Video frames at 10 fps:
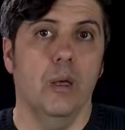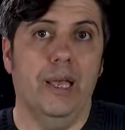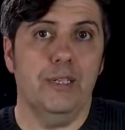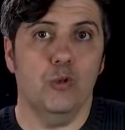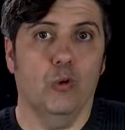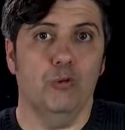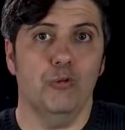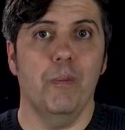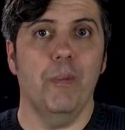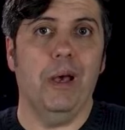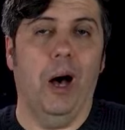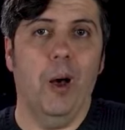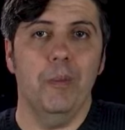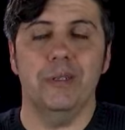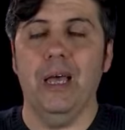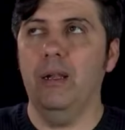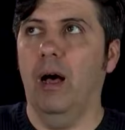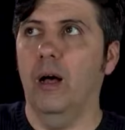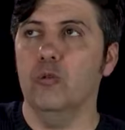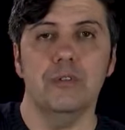S9 demek A1'den
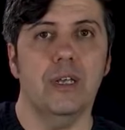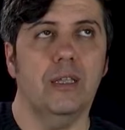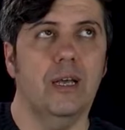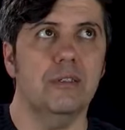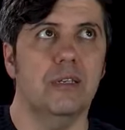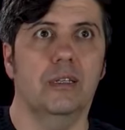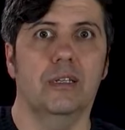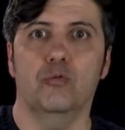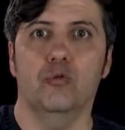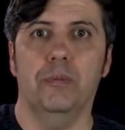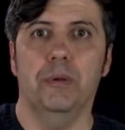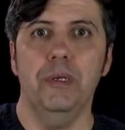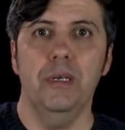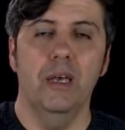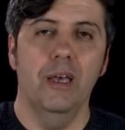A9'a kadar sayıların toplamı.